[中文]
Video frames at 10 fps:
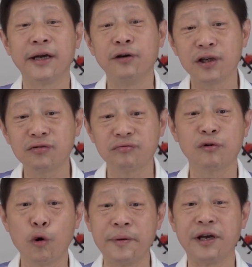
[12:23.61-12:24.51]
有了数字
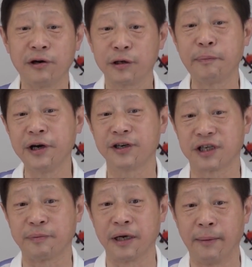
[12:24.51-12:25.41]
货币以后就不要纸
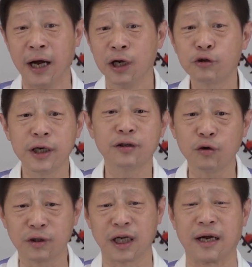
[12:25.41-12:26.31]
币了嘛，最
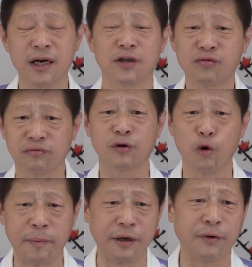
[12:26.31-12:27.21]
终整个数字
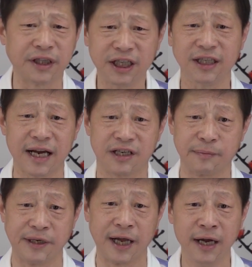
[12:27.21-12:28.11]
货币会替代纸
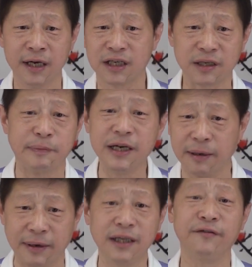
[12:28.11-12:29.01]
币的，纸币你
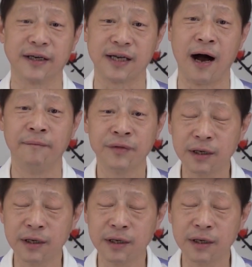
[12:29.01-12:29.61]
没地方藏。